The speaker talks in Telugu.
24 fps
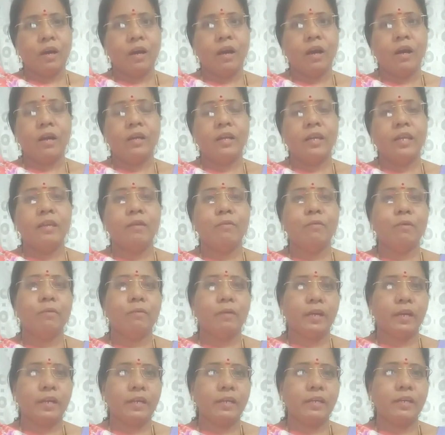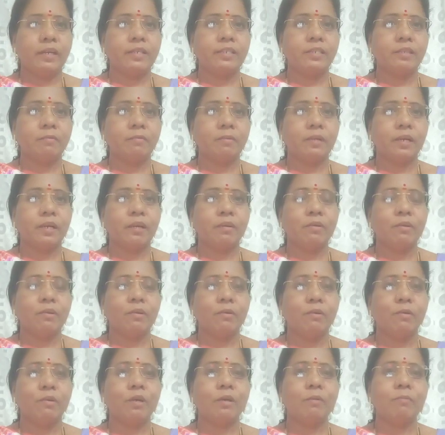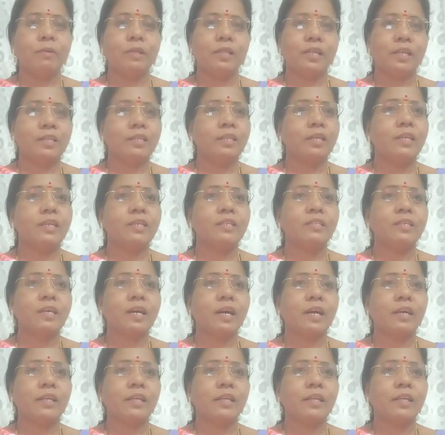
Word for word: ఆ డిఓ వెంకటనరసింహ గారు ఒక మదర్ తెరిసా